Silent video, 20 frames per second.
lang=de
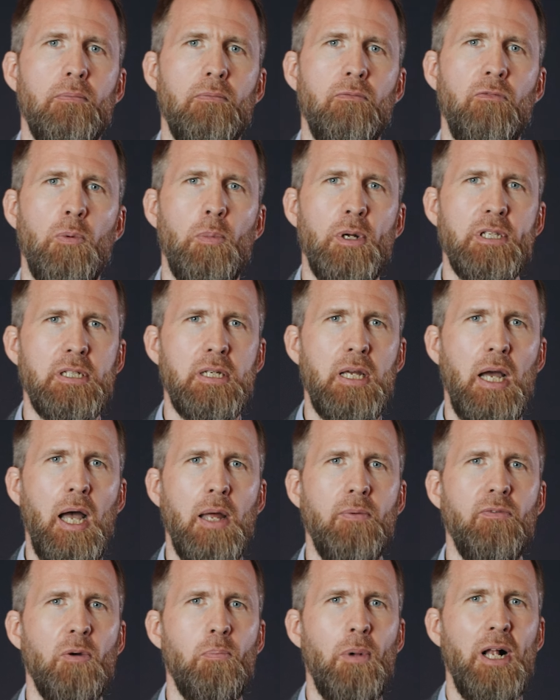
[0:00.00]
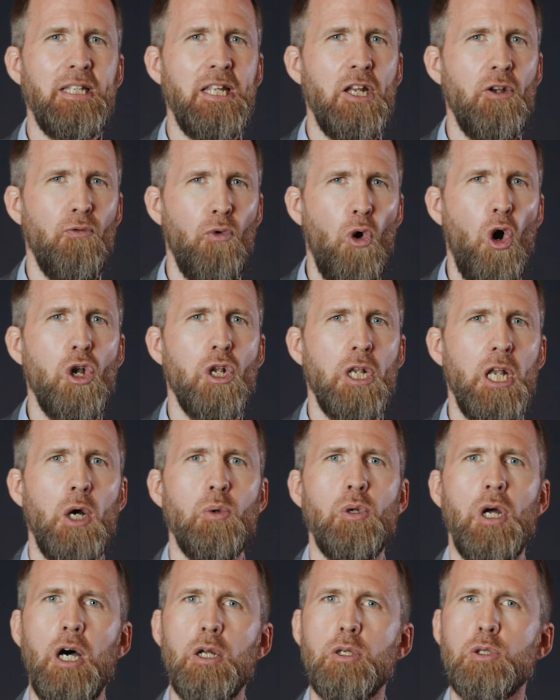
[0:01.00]
wenn man sich einfach mal den
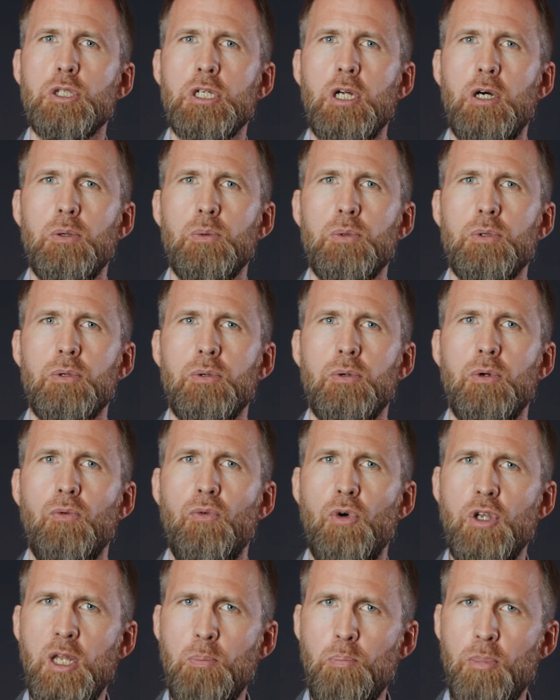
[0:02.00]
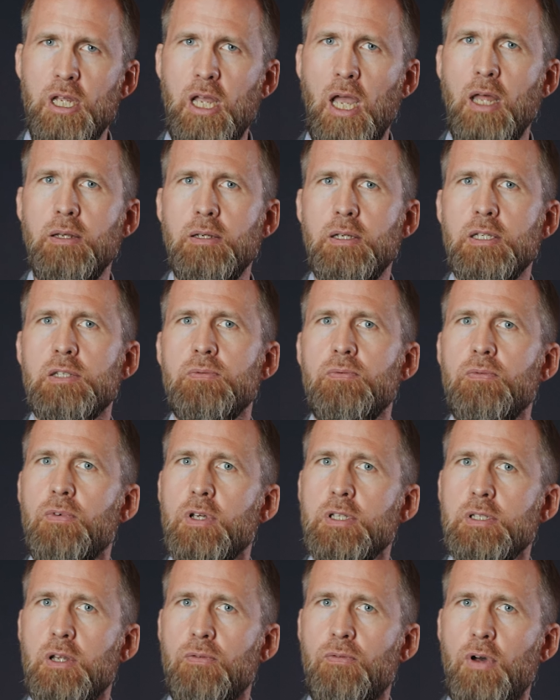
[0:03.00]
Wortlaut anschaut von dem Bekenntnis,
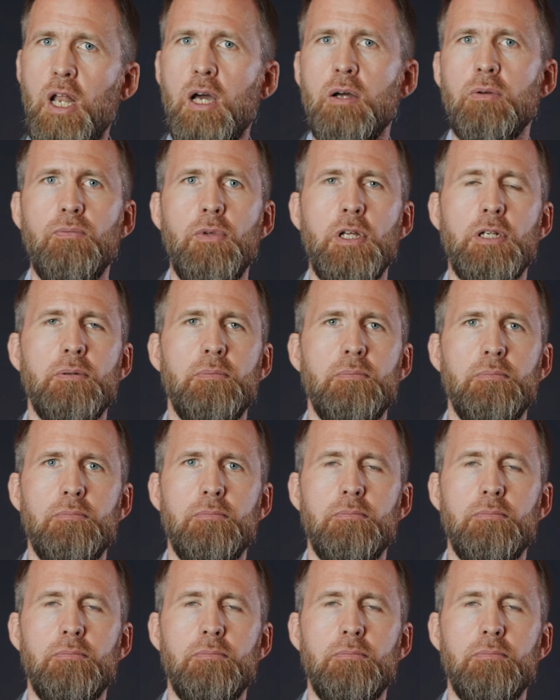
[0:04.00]
was da verlangt wird.